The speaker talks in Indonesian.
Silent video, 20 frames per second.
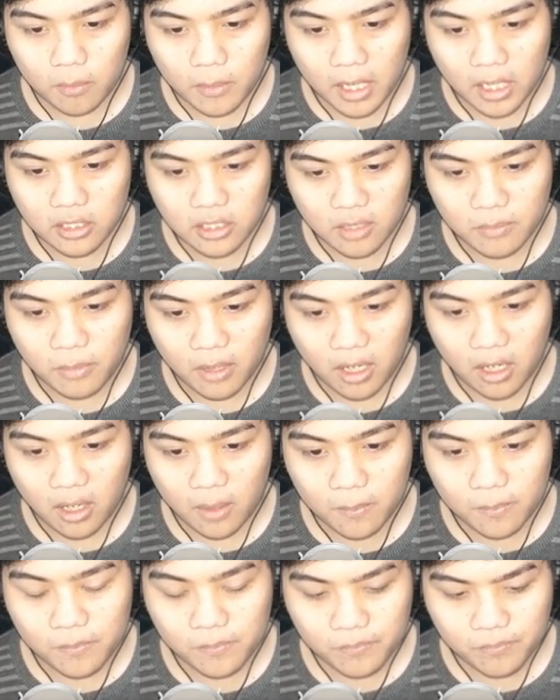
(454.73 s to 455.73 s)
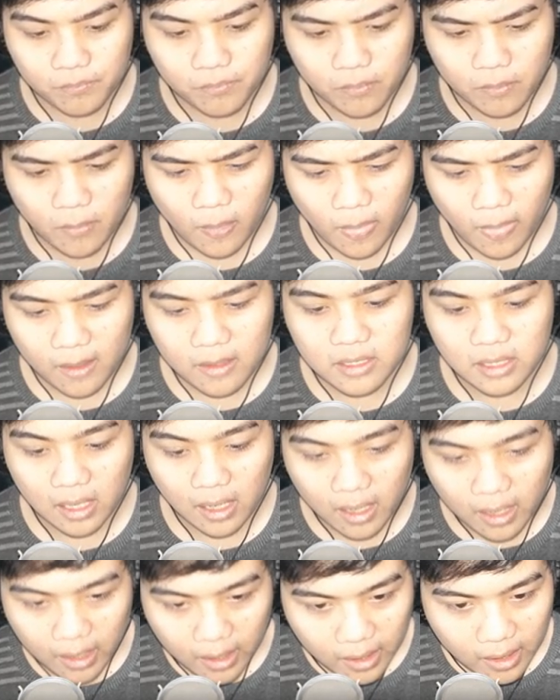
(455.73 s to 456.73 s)
Bang Sapam
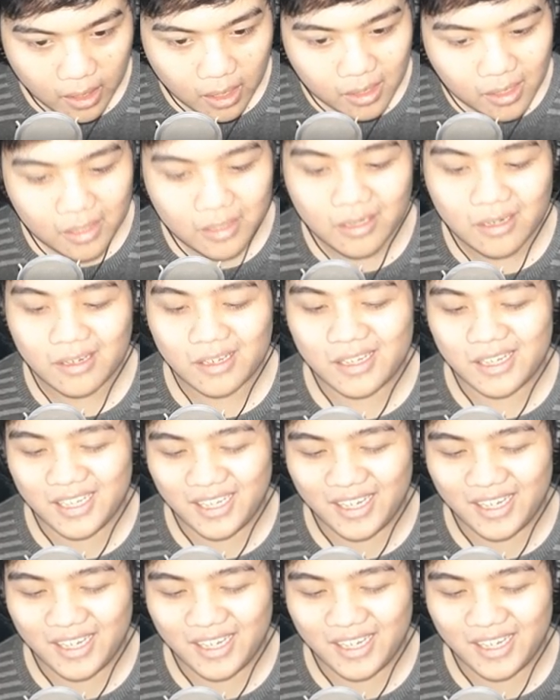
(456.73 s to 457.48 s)
Silakan kata dia